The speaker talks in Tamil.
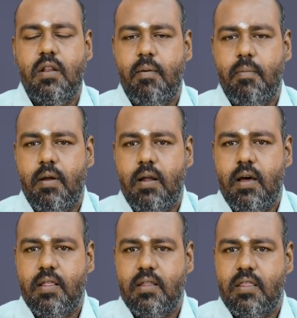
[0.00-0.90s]
நம்ம
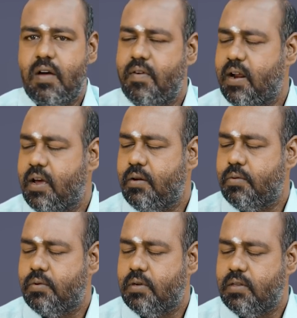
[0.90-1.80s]
அதை தவிர
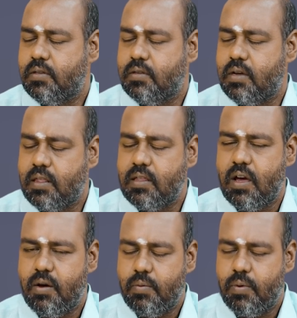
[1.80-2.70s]
அது
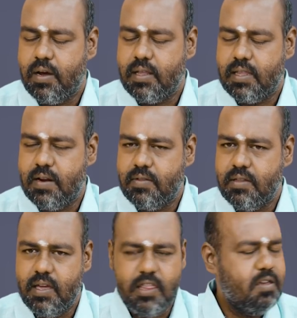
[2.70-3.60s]
அதுதான் உலகத்தில்
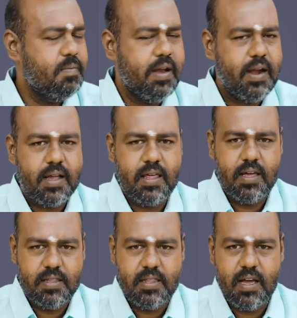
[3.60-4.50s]
வந்து எதுவுமே நடக்காது
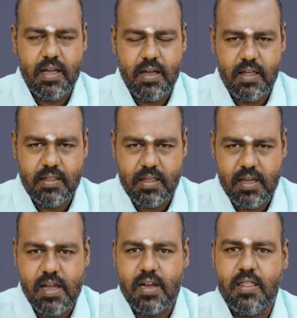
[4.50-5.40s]
அதுதான்
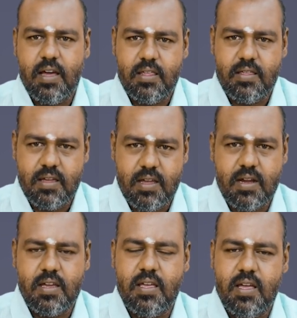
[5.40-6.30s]
அதுதான் இயக்குது அதுதான்
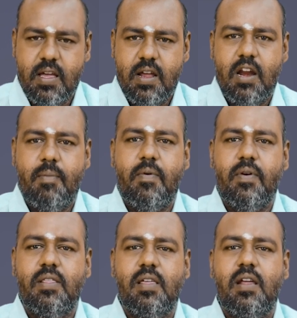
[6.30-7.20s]
இயங்குது நம்ம
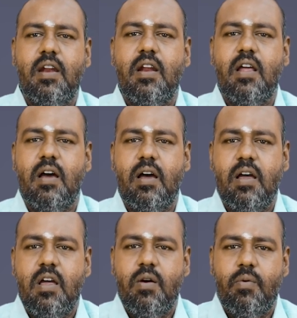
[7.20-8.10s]
வந்து என்னென்னா
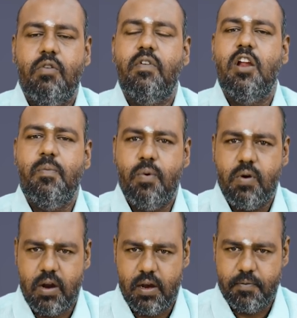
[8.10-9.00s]
ஒரு
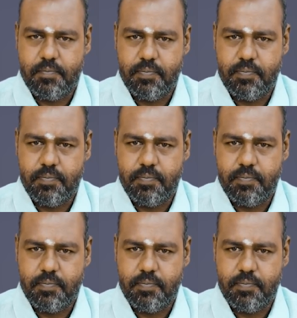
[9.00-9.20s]
வழிப்போக்கன்